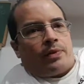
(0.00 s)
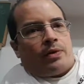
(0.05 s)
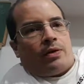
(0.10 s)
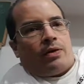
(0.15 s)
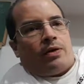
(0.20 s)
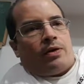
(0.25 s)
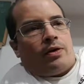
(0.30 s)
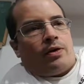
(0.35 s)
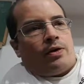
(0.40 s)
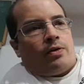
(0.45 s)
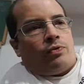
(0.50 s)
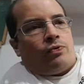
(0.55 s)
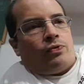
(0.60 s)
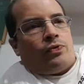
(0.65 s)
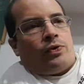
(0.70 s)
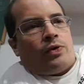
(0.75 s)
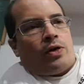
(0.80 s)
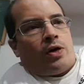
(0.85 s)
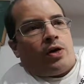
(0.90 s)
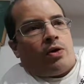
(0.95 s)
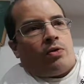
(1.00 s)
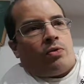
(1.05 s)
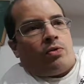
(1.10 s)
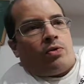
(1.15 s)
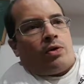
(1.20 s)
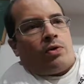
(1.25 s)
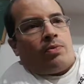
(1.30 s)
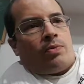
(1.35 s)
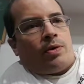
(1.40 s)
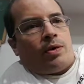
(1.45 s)
É, no final,
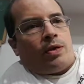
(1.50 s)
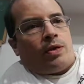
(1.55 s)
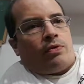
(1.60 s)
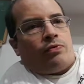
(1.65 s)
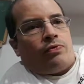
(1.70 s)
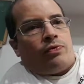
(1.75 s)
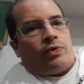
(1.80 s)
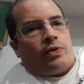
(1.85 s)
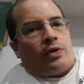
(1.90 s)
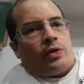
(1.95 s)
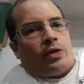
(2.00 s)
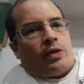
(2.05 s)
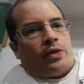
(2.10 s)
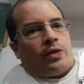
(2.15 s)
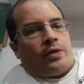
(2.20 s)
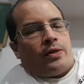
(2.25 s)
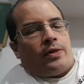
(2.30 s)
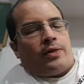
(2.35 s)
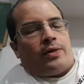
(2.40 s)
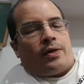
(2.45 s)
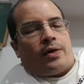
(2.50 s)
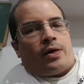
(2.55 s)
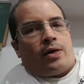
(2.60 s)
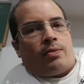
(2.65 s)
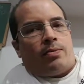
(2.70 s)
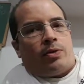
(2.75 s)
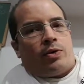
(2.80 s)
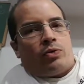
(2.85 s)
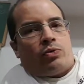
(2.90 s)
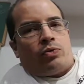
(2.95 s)
a Malévola
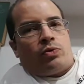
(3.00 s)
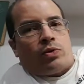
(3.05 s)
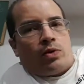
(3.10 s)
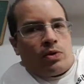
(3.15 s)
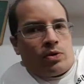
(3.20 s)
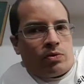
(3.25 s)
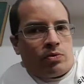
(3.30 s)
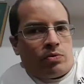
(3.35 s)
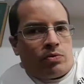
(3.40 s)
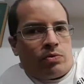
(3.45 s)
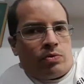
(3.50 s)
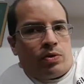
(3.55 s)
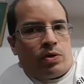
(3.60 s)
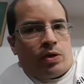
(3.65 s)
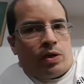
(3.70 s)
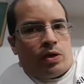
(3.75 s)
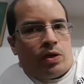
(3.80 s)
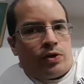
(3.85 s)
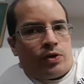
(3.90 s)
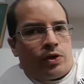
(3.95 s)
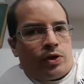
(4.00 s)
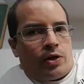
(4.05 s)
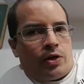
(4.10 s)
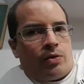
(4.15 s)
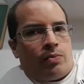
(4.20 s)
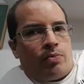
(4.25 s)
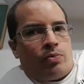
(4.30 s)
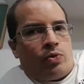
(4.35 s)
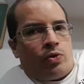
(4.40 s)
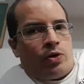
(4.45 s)
acaba lutando, ela chega
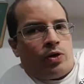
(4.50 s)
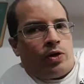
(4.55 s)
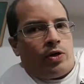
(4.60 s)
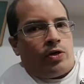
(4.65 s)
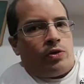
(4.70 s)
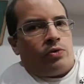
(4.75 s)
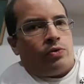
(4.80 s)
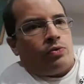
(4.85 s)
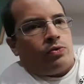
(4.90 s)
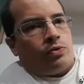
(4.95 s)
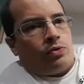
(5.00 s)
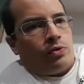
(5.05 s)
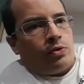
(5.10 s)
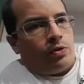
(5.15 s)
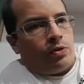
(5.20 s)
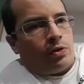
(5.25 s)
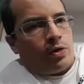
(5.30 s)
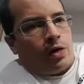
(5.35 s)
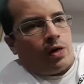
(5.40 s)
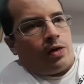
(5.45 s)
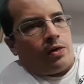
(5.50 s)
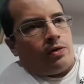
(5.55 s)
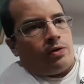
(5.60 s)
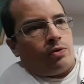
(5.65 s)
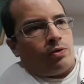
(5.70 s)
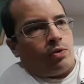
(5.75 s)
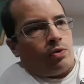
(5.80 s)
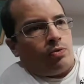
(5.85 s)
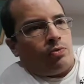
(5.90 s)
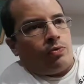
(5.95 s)
a morrer e ressuscitar,
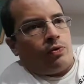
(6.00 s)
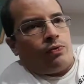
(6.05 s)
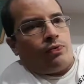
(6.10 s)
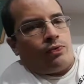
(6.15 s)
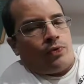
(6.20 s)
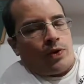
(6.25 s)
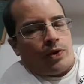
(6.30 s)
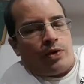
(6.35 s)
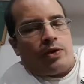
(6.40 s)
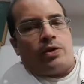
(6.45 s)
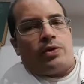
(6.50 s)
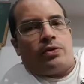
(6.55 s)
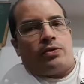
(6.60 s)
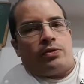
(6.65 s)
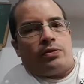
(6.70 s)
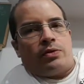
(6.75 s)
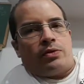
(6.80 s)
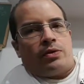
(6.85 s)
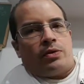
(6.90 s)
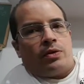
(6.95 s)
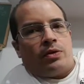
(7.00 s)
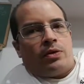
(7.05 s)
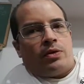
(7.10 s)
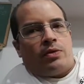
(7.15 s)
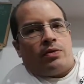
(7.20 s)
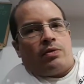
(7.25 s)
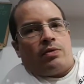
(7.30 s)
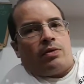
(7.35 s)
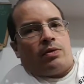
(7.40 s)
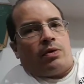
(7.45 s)
como a Fênix.
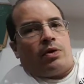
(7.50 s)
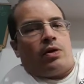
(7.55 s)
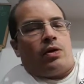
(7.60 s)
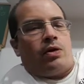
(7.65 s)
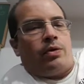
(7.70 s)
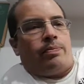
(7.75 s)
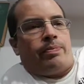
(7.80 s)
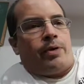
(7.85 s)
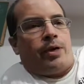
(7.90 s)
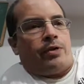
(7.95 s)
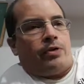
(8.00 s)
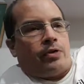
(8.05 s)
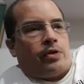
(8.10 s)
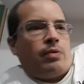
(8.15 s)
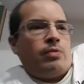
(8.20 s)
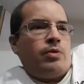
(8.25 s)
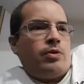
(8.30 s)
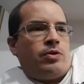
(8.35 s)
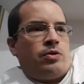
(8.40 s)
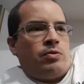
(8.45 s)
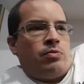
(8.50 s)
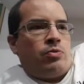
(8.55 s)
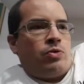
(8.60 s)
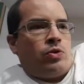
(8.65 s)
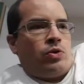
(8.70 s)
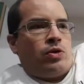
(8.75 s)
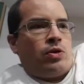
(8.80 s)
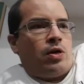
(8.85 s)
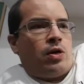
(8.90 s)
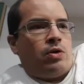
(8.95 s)
Então ela é praticamente
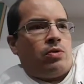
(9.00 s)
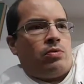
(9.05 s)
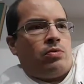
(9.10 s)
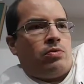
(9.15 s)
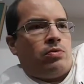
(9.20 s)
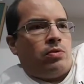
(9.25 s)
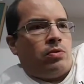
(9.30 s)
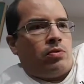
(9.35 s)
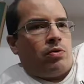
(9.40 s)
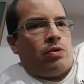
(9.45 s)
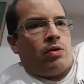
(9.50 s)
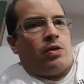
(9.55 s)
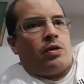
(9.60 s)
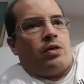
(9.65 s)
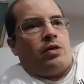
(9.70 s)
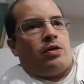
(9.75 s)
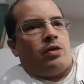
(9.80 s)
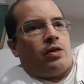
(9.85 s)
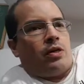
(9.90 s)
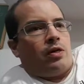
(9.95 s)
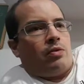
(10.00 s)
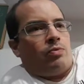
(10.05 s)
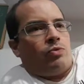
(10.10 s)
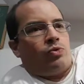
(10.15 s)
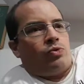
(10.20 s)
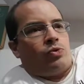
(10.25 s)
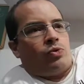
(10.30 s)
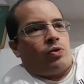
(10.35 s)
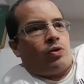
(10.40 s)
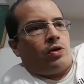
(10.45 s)
imortal. Então ela, ali ela
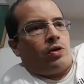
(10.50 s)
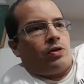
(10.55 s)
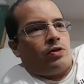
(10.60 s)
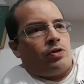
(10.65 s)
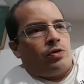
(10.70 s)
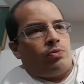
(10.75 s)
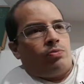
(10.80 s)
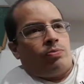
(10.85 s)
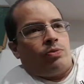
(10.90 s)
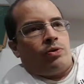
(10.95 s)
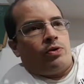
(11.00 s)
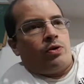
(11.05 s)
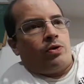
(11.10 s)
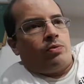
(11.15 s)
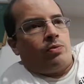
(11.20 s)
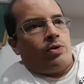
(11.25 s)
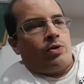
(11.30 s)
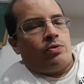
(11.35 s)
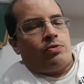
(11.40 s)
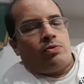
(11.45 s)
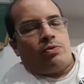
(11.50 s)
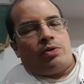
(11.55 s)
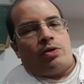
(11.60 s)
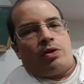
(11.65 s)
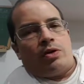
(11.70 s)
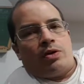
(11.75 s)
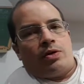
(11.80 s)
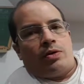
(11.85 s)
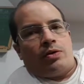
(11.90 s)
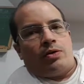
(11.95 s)
mostrou que ela tinha o poder mesmo
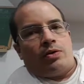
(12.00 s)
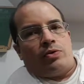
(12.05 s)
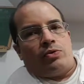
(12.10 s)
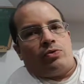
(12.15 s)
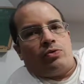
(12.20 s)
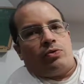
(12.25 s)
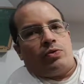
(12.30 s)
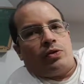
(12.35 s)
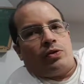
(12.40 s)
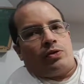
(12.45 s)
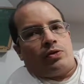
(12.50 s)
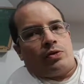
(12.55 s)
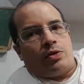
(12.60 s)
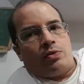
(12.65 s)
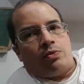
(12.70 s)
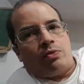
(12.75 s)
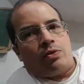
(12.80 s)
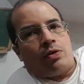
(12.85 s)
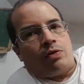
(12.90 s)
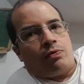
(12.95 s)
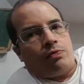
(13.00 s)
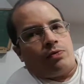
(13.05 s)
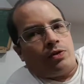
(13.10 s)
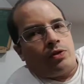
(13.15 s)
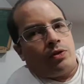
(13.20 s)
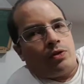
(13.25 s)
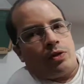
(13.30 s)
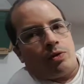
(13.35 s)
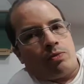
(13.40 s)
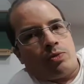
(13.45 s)
da ressurreição, da
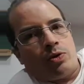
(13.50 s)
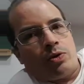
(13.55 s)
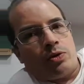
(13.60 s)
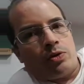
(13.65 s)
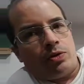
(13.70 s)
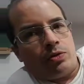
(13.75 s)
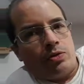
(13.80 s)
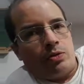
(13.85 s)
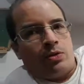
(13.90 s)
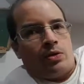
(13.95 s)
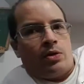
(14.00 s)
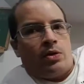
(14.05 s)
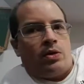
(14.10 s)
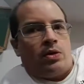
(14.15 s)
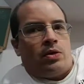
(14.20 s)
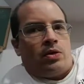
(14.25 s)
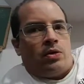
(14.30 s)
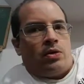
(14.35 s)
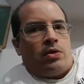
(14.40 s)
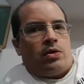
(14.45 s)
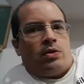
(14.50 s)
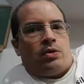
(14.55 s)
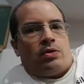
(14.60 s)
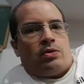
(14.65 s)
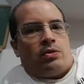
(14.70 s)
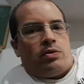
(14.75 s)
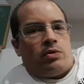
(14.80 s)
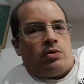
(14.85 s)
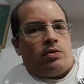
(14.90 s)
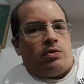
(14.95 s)
vida e da morte.
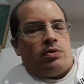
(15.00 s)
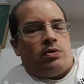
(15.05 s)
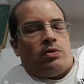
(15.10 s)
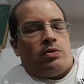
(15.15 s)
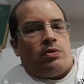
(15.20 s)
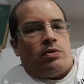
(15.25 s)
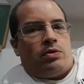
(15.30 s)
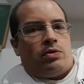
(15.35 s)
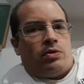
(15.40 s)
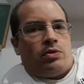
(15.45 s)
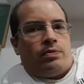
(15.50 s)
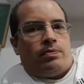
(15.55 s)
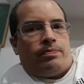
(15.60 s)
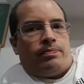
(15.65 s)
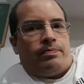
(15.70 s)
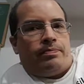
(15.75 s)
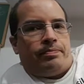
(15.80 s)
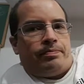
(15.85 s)
E.